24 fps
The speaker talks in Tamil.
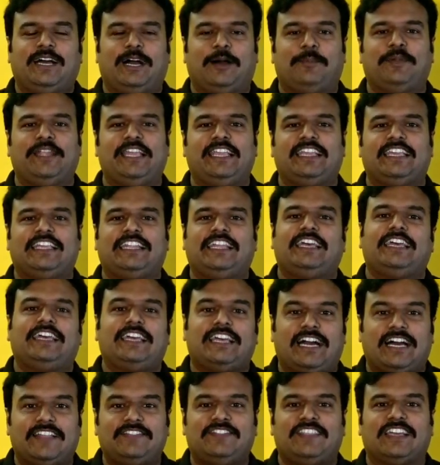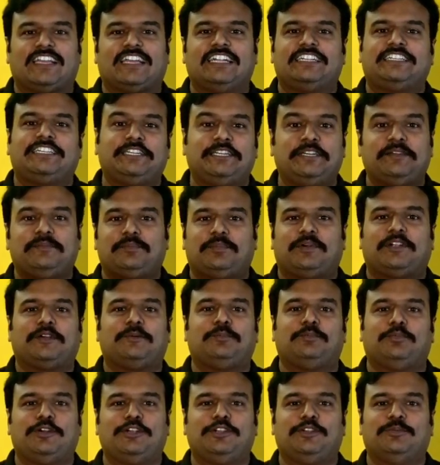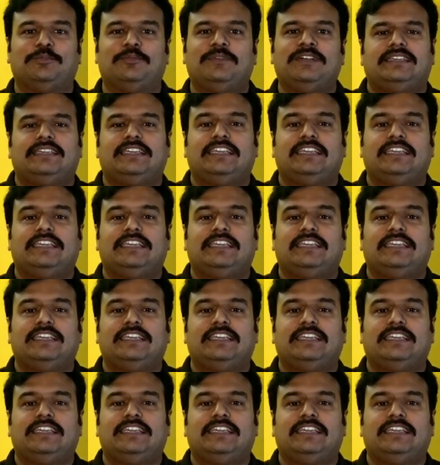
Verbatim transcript: அப்படிங்கிற அந்த கட்டுக்கு படம் போயிடும்